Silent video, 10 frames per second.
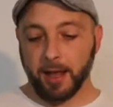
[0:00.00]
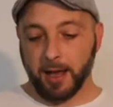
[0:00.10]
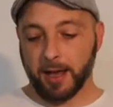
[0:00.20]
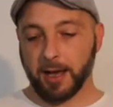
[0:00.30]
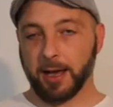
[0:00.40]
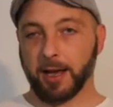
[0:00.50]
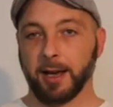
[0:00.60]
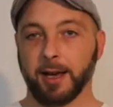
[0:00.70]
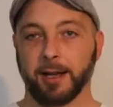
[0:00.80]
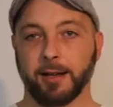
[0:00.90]

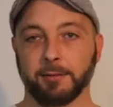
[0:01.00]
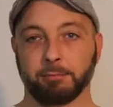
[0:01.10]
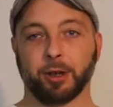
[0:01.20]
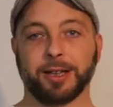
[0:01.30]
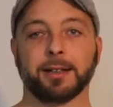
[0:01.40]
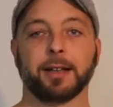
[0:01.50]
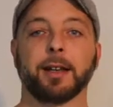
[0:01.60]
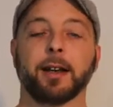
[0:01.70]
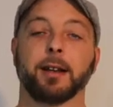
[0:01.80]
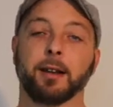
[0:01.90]
È importante
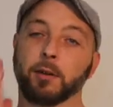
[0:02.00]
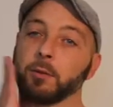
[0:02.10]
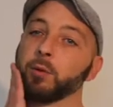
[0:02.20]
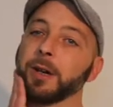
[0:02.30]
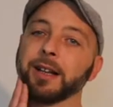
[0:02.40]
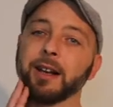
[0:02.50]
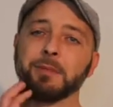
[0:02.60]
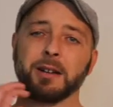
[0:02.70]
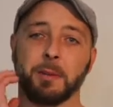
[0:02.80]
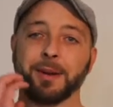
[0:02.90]
tenere cura della
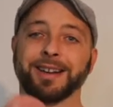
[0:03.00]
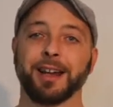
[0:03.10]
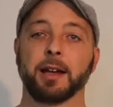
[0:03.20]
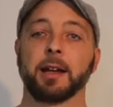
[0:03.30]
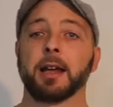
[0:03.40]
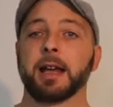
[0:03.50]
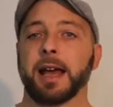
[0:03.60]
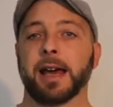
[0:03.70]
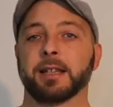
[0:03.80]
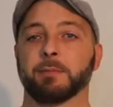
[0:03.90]
barba perché
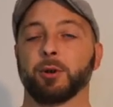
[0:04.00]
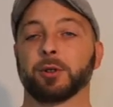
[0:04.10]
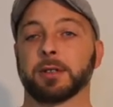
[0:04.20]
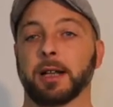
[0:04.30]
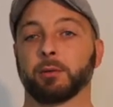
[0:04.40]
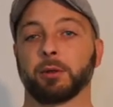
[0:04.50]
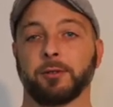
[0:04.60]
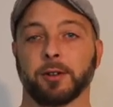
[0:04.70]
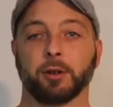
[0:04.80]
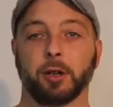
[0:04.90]
è esposta a tutti i
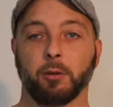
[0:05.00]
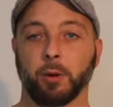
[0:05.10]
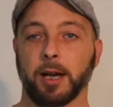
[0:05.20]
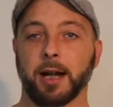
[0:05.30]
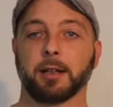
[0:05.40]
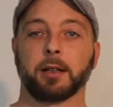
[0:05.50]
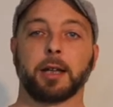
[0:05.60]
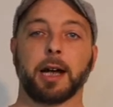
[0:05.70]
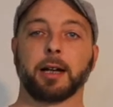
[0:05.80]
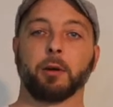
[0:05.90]
fattori
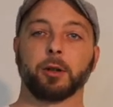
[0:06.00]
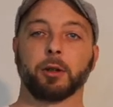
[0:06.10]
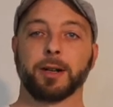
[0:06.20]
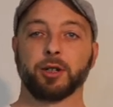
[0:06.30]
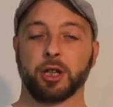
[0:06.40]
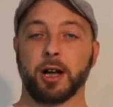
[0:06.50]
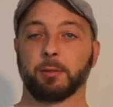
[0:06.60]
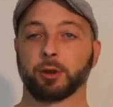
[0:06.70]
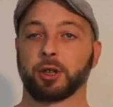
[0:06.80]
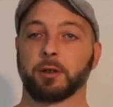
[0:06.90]
inquinanti, anche quando
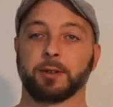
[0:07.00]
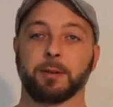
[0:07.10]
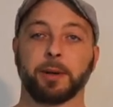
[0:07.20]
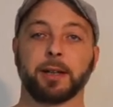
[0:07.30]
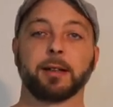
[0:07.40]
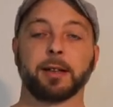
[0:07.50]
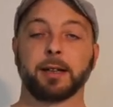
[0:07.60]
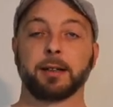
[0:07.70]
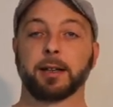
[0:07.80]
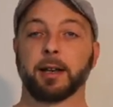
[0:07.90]
mangiamo ci sono sempre
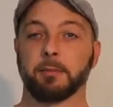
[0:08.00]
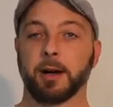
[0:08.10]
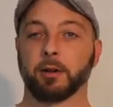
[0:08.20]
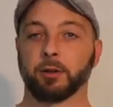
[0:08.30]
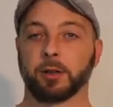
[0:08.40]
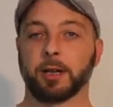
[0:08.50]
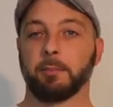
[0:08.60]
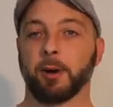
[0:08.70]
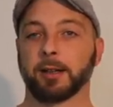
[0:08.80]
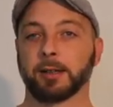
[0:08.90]
detriti che rimangono
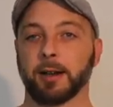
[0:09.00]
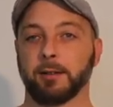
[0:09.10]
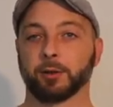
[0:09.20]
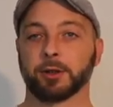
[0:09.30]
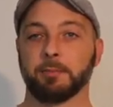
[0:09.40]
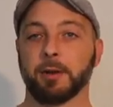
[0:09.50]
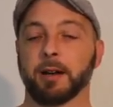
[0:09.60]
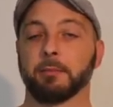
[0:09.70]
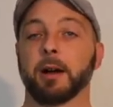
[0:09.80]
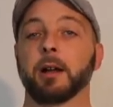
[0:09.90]
intrappolati nella vostra
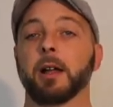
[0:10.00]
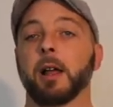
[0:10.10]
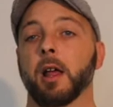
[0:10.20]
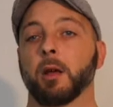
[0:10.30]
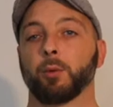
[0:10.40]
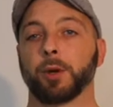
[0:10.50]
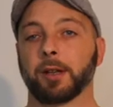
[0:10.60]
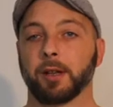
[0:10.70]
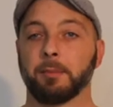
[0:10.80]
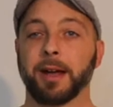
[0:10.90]
barba.
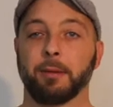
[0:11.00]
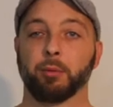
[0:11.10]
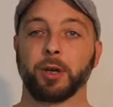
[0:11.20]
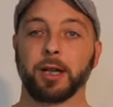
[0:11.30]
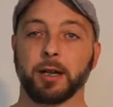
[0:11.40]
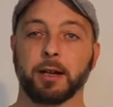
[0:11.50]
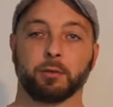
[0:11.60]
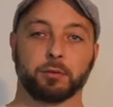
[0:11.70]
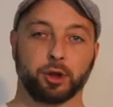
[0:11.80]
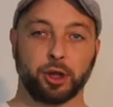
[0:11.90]
Quindi è bene pulirla
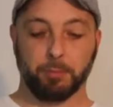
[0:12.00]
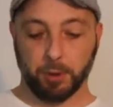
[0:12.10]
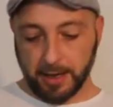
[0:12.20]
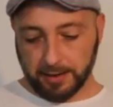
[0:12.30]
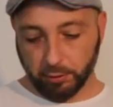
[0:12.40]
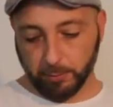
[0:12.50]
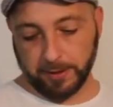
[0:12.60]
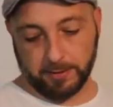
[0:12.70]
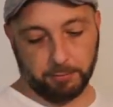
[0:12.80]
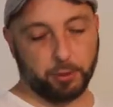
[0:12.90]
con uno shampoo adatto, per
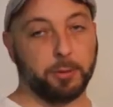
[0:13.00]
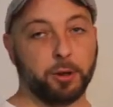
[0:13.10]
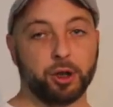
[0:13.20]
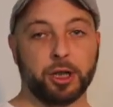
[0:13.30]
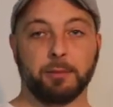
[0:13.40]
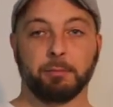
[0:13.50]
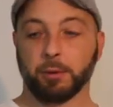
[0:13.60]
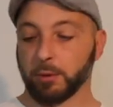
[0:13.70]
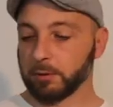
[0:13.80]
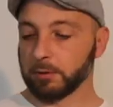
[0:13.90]
esempio come lo
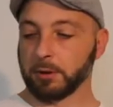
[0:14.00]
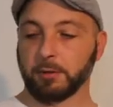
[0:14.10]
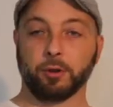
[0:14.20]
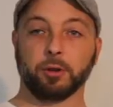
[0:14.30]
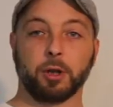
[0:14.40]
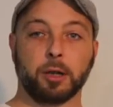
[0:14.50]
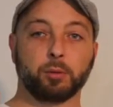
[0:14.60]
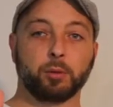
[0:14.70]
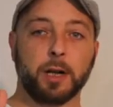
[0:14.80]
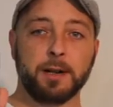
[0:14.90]
shampoo di
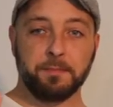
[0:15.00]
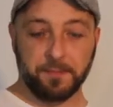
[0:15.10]
fondonatura,